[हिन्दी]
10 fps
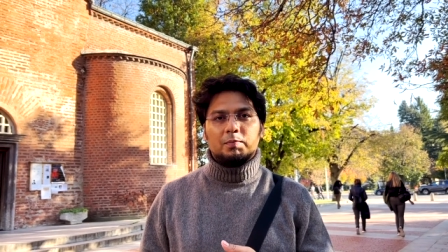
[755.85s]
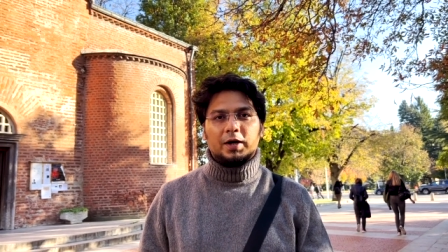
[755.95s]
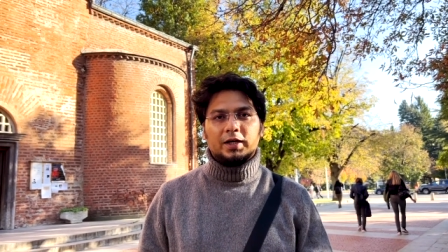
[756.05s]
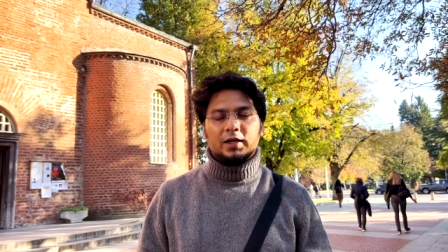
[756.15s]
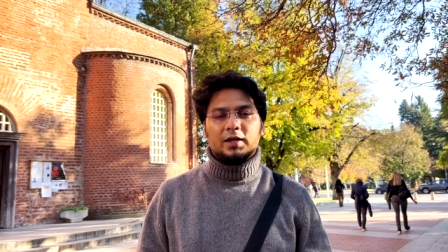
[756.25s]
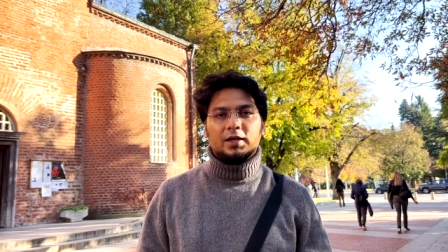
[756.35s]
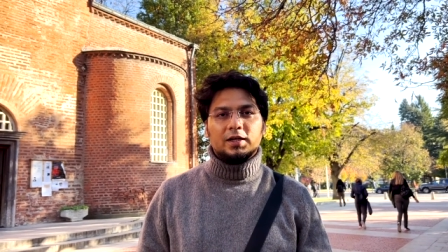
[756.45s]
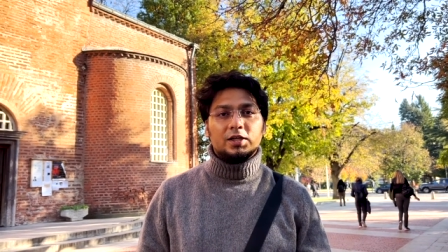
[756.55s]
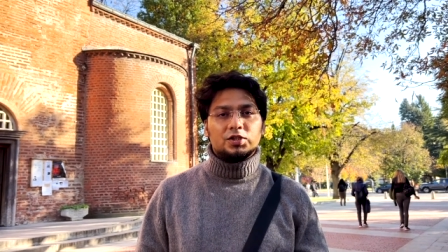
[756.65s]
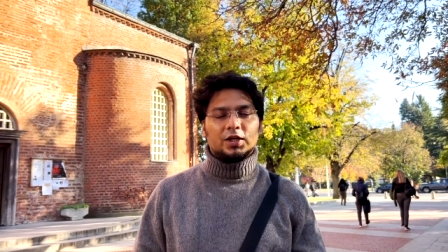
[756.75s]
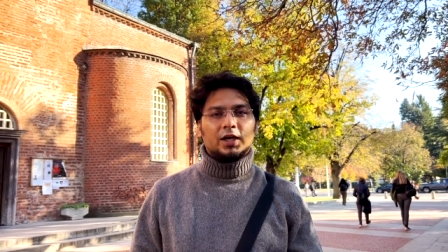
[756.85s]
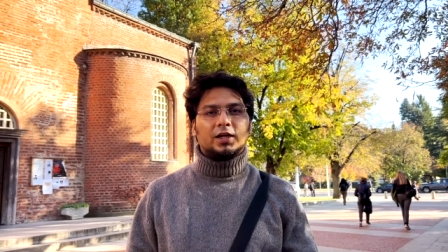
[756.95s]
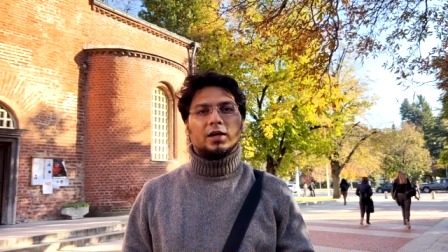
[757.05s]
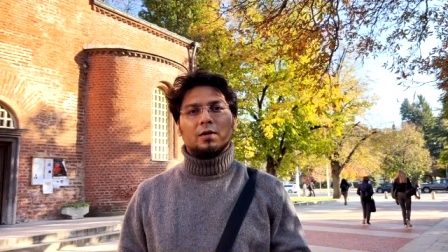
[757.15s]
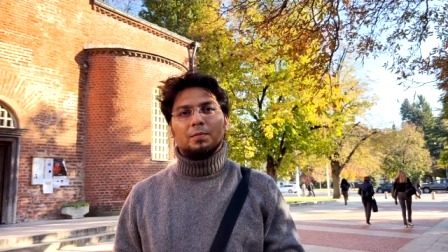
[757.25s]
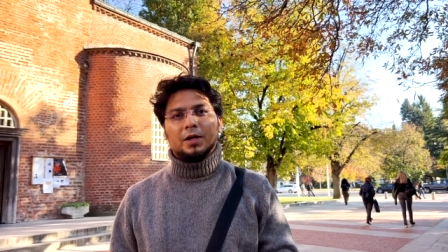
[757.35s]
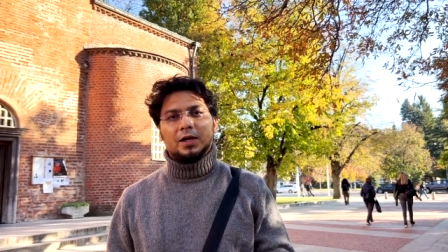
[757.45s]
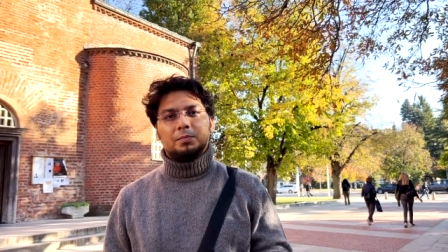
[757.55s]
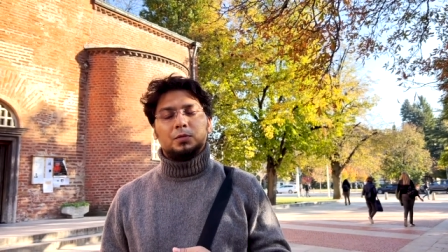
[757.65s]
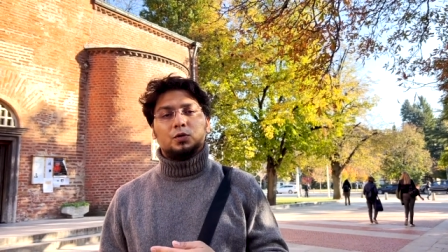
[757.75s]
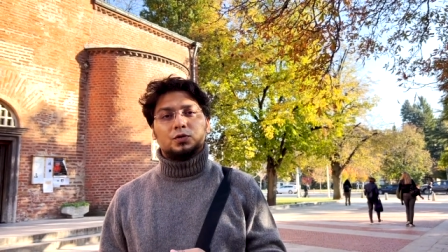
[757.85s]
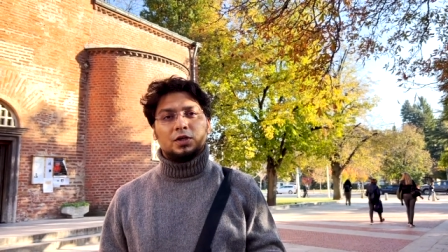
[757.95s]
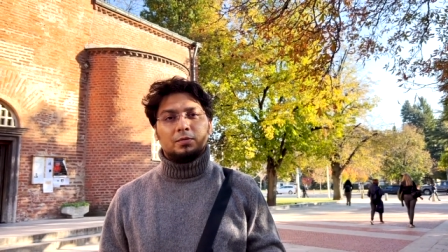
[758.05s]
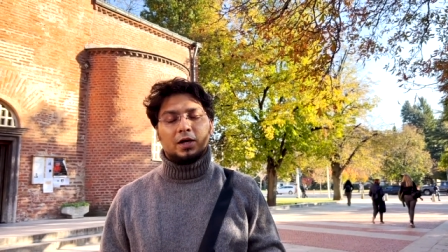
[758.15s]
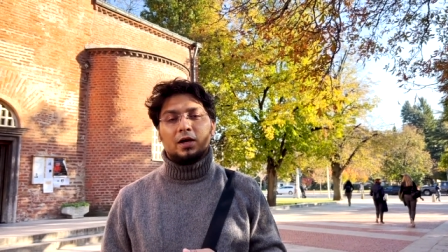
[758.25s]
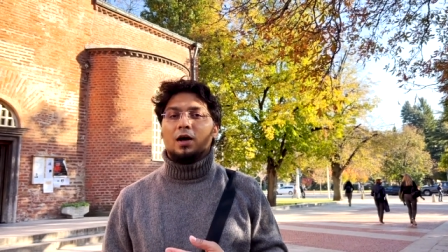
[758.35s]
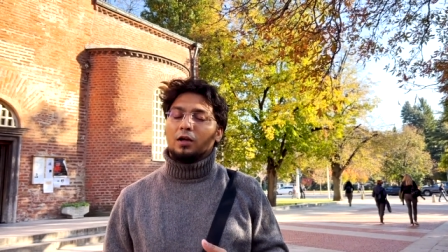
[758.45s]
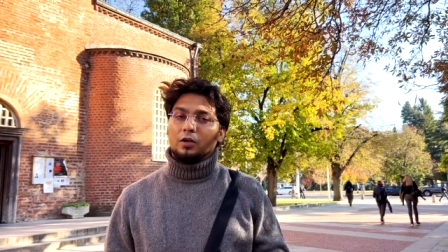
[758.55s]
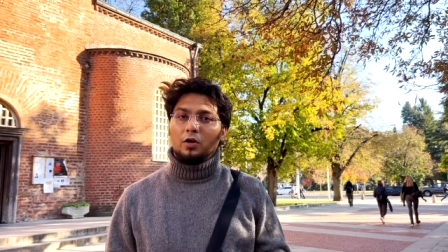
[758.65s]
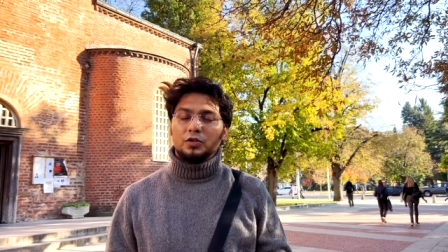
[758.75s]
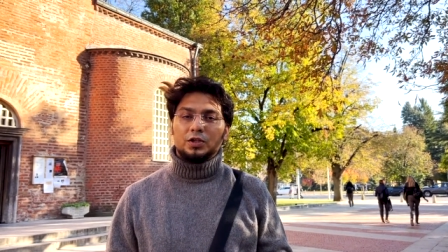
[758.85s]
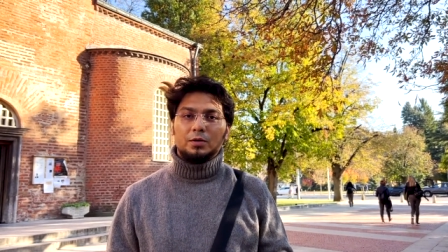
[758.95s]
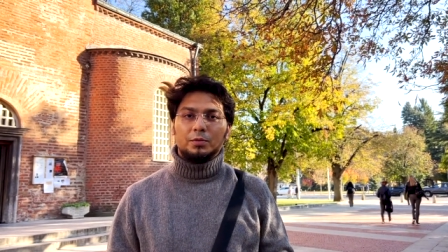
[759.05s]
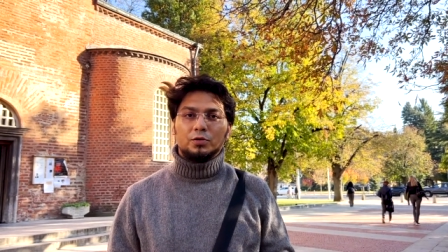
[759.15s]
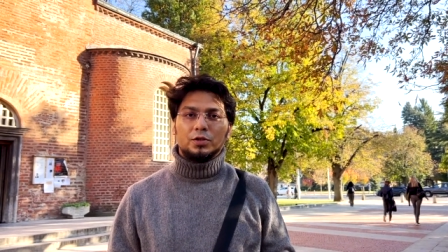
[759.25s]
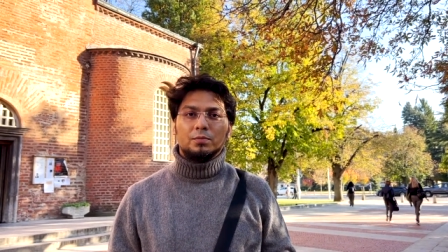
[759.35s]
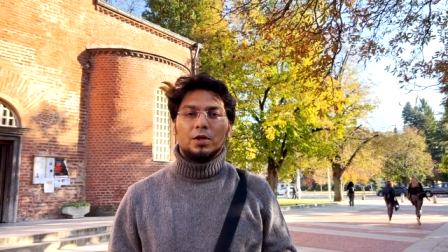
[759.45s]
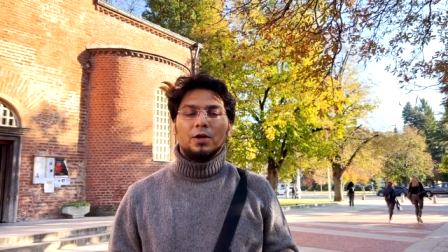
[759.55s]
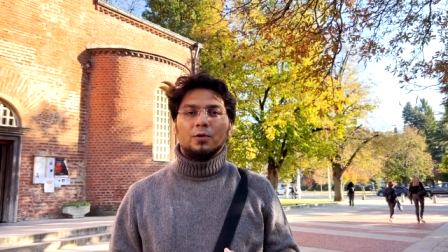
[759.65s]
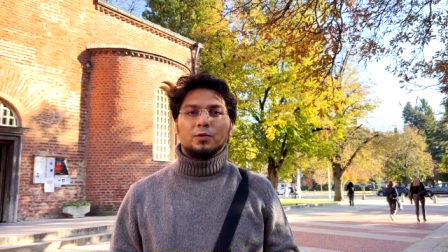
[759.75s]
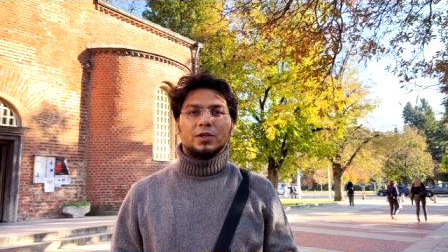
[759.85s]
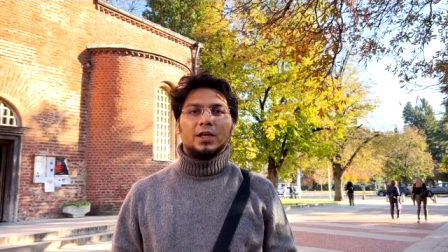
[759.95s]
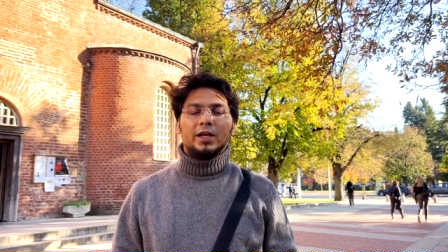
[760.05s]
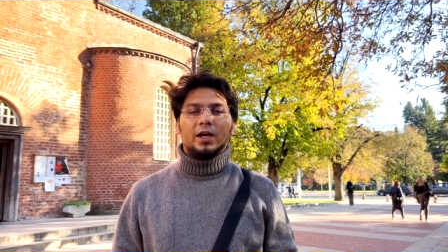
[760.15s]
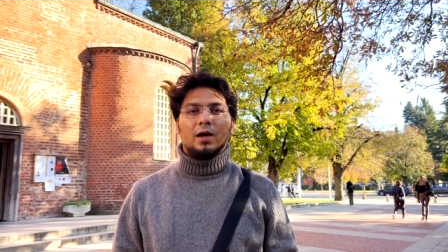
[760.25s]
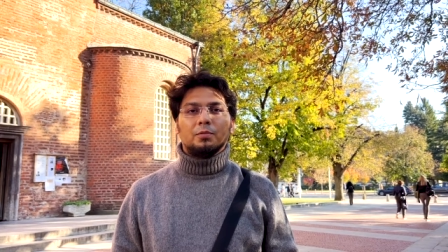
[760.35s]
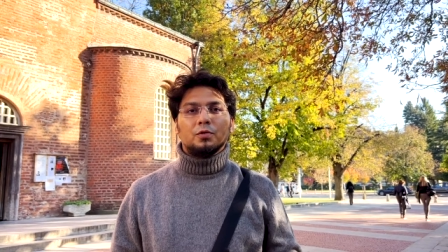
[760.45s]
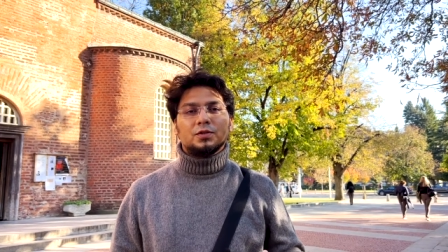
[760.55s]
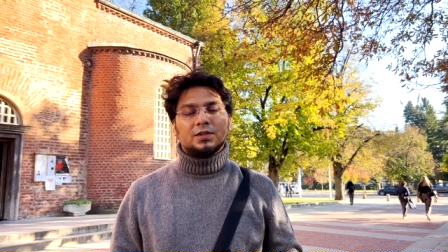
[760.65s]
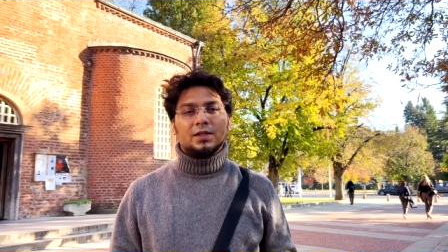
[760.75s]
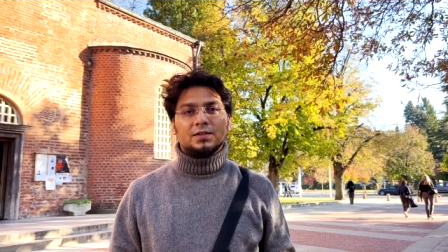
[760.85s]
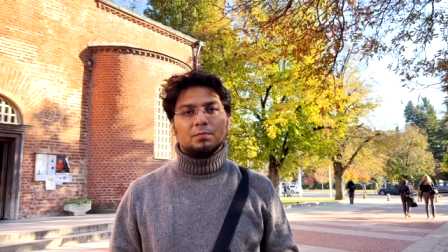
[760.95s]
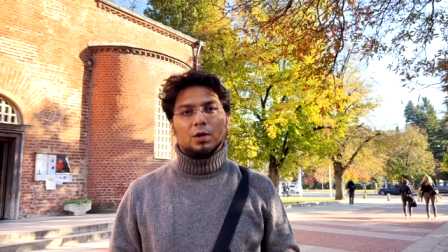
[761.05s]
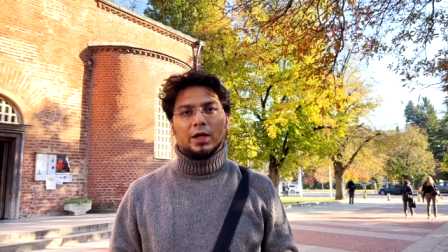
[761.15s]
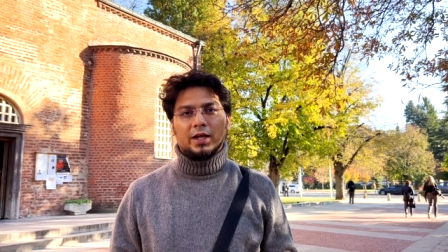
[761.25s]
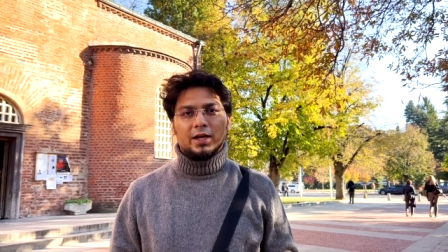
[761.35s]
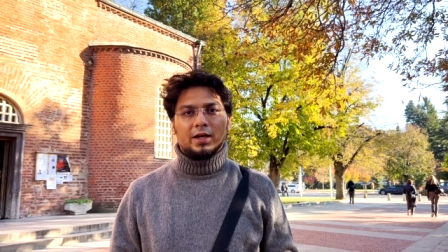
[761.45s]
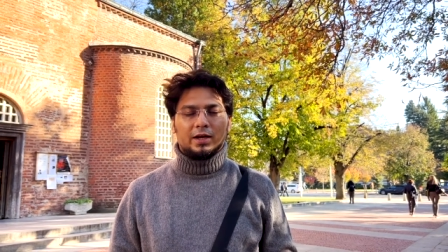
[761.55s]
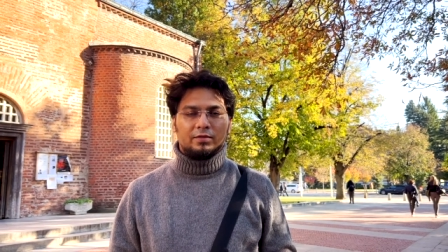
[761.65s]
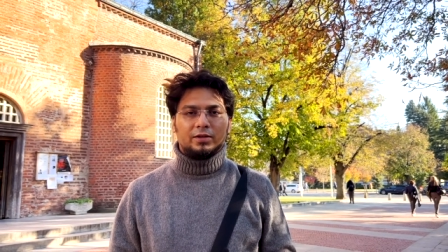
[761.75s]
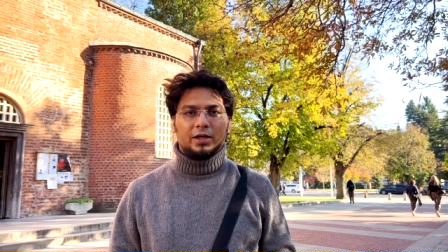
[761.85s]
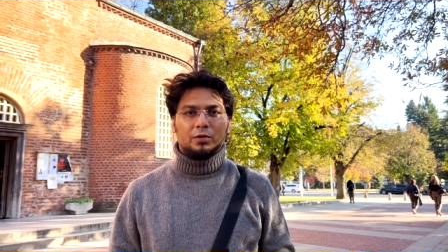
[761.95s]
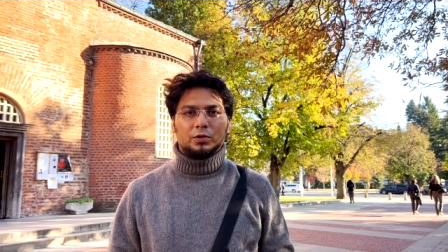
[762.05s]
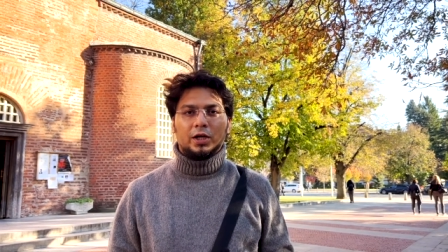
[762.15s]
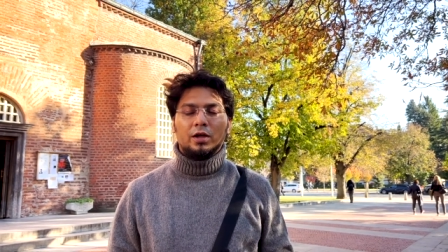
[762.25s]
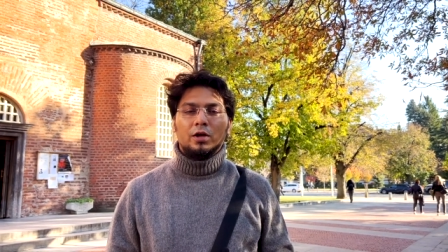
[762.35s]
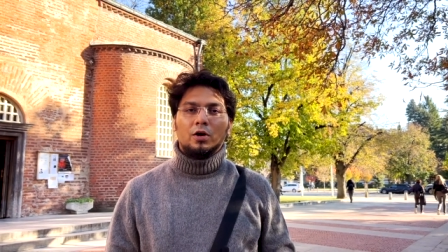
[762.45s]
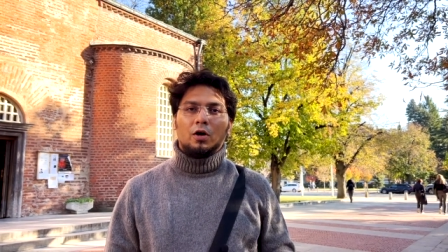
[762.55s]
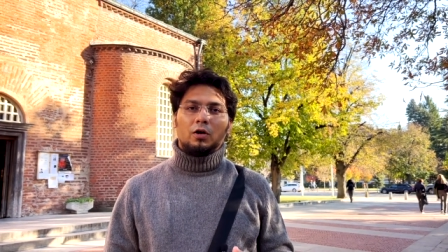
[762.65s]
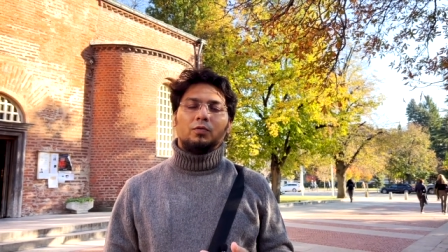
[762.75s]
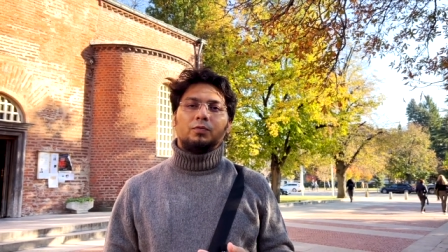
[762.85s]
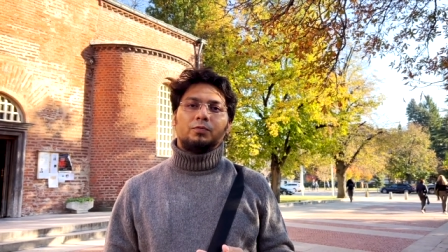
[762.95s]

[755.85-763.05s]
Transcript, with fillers: बट नीचे यहाँ पे म्यूज़ियम है आर्कियोलॉजिकल म्यूज़ियम उसके लिए आपको सिक्स बुल्गेरियन लैब देने होते हैं और